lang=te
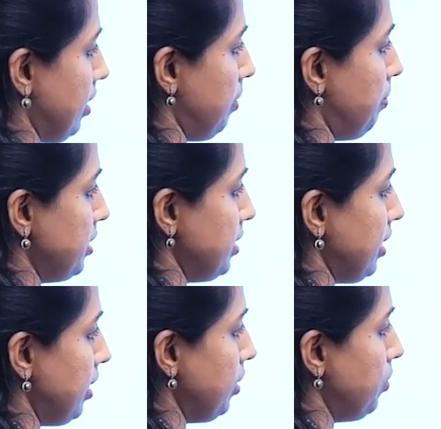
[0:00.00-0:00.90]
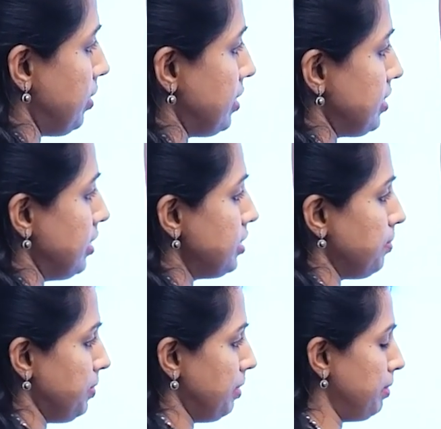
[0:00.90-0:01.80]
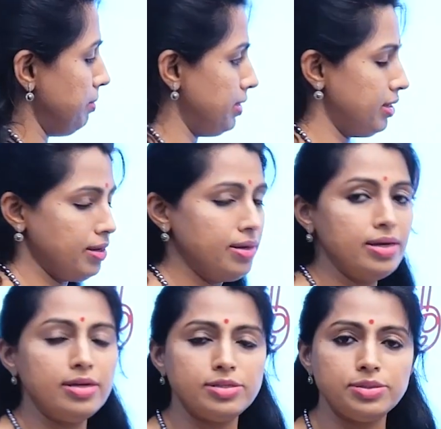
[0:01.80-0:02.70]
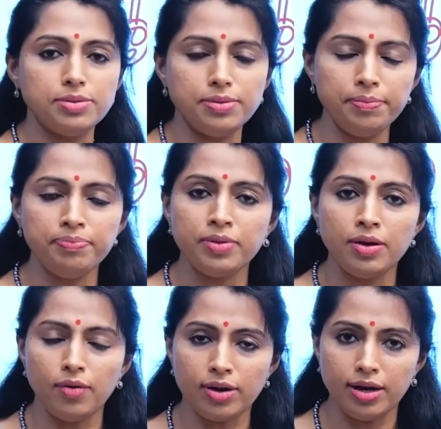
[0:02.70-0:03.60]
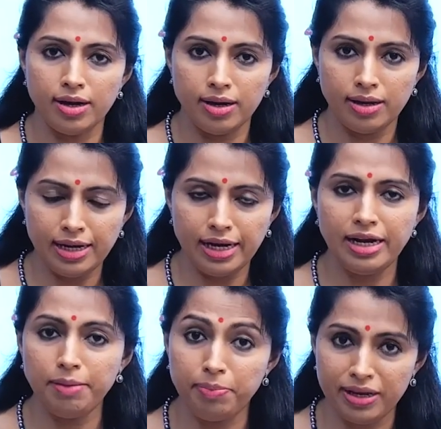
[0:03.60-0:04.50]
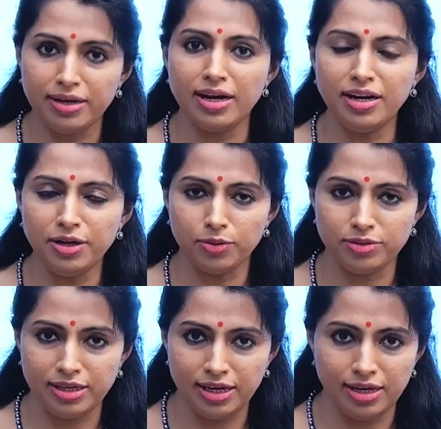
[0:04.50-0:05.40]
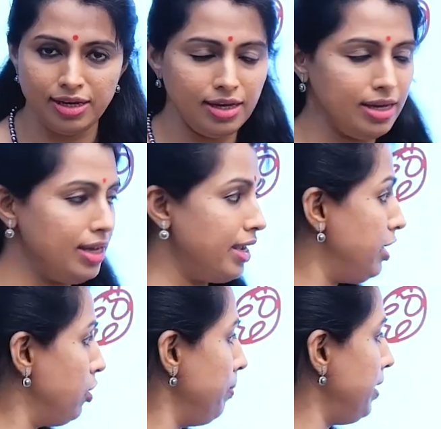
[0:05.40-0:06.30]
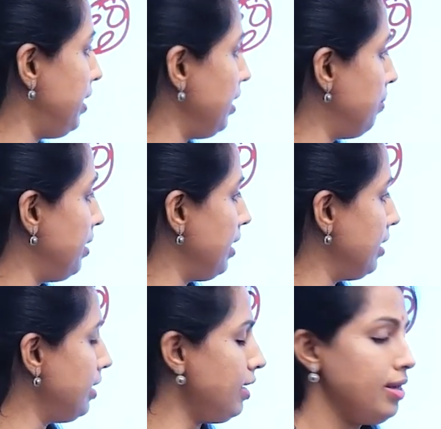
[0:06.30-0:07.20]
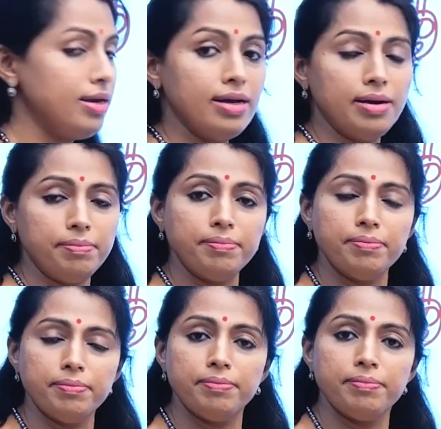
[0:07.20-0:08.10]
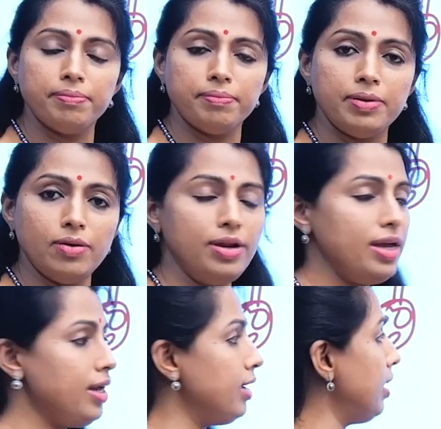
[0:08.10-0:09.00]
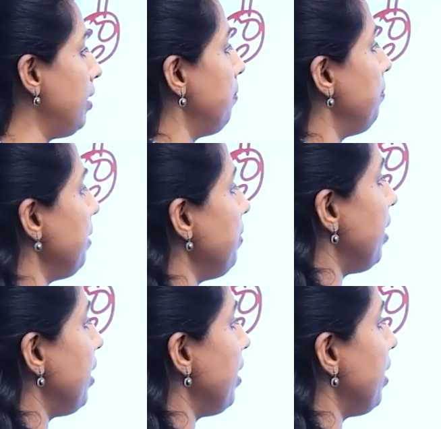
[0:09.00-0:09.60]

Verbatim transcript: గర్భాశయంకి యూట్రస్ అని చెప్తామన్నమాట సో ఒక లేడీ ప్రెగ్నెంట్ అవుతే ఈ ఎండోమెట్రియం అనేది లోనే బేబీ